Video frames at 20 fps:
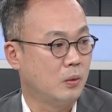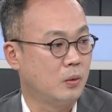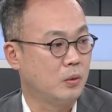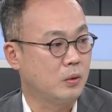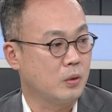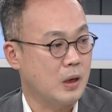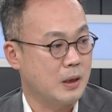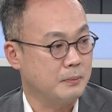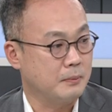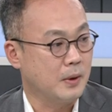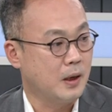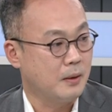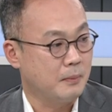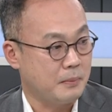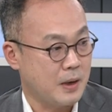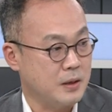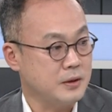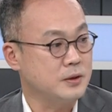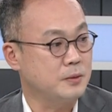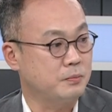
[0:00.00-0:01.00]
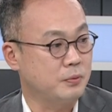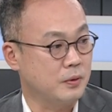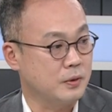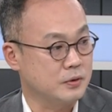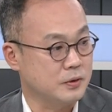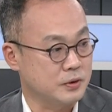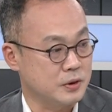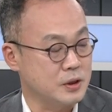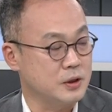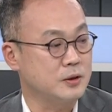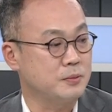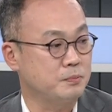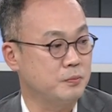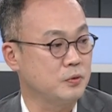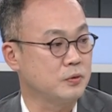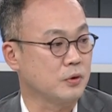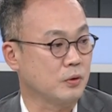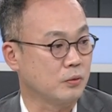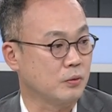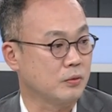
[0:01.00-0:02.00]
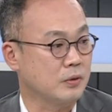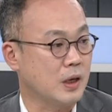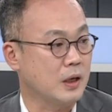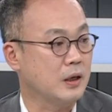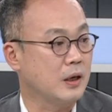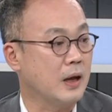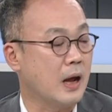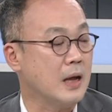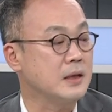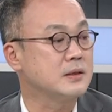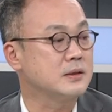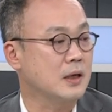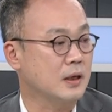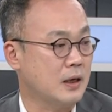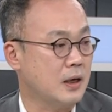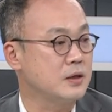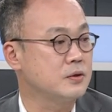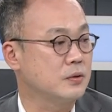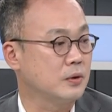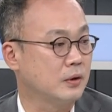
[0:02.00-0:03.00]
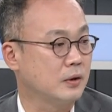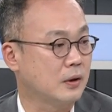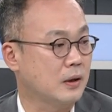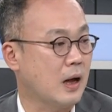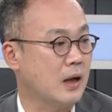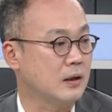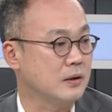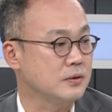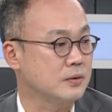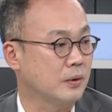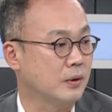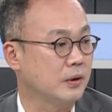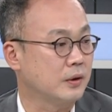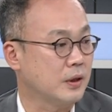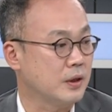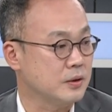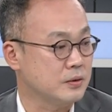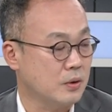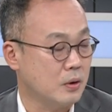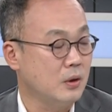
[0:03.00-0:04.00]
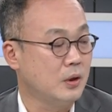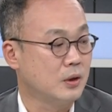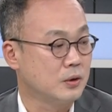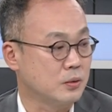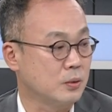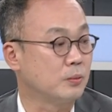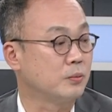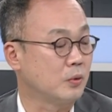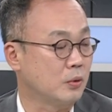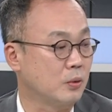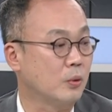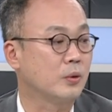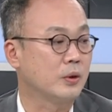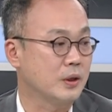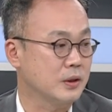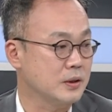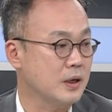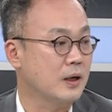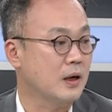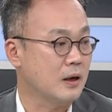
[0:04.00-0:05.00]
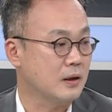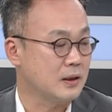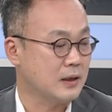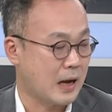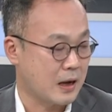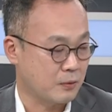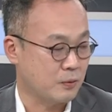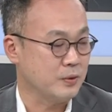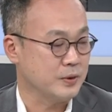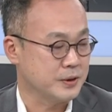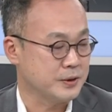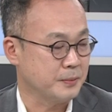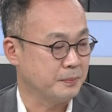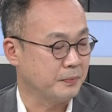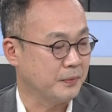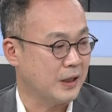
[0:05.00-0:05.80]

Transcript: 오히려 한 80불에서 70불 정도 사이에 안착할 수 있는 가능성에 대해서 조금 더 높게 생각을 갖고 있습니다.